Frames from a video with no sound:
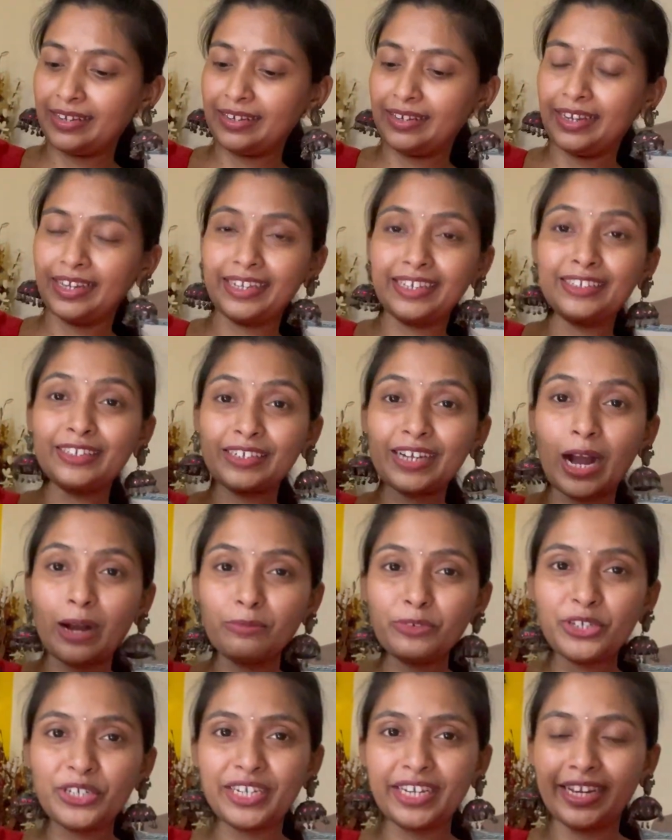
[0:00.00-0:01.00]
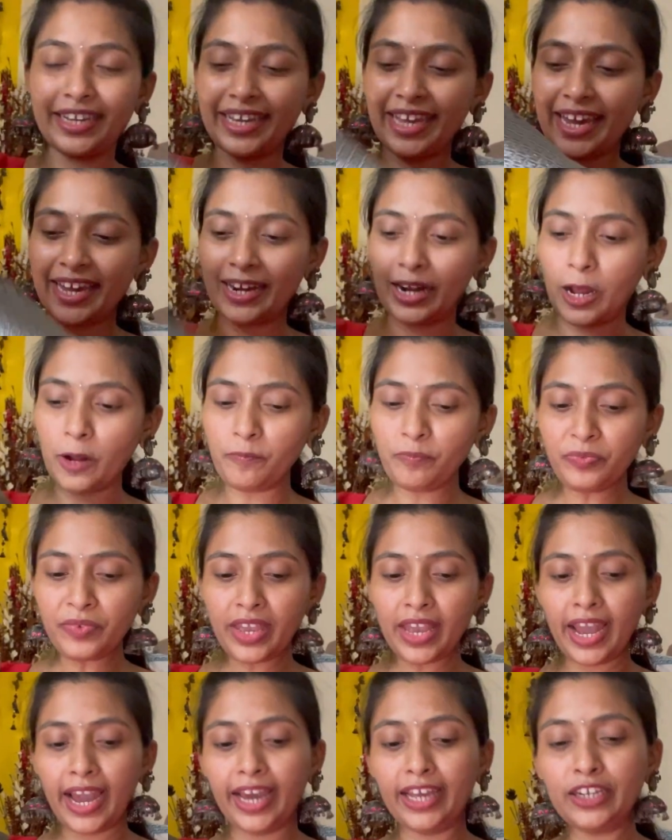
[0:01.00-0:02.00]
லைக் uh, இது காமிச்சு நீங்கள் கேட்கலாம்
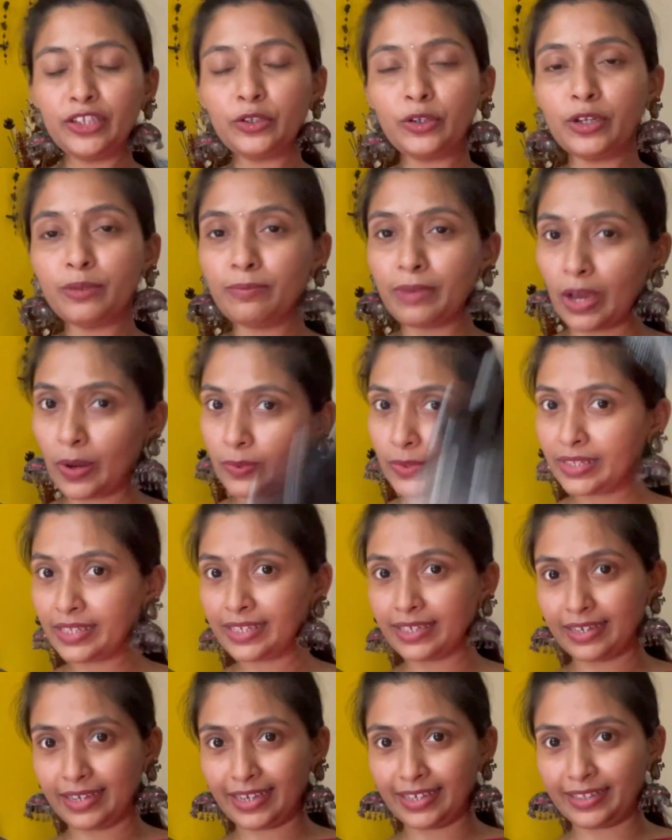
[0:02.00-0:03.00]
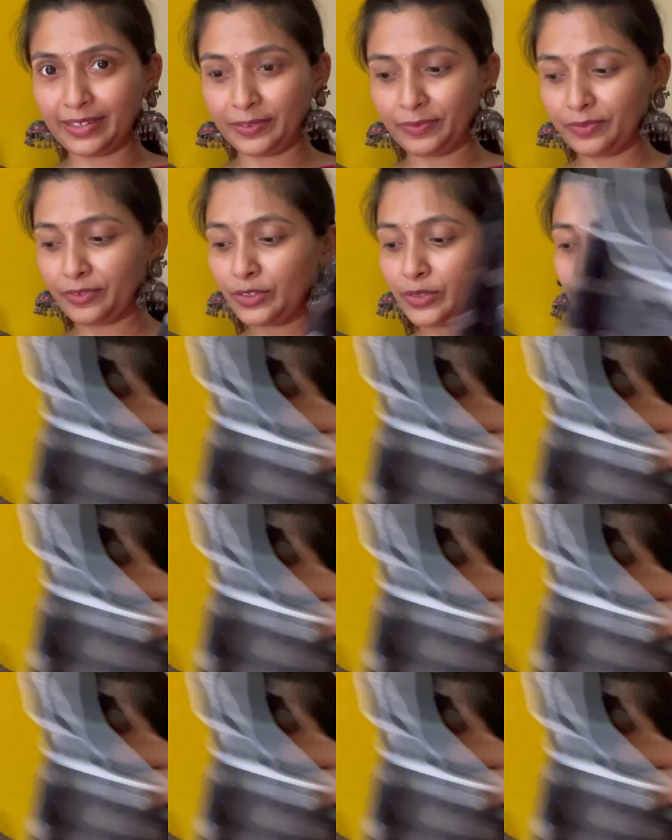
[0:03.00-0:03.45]
அண்ட் இதோட ப்ளவுஸ் இது ஸோ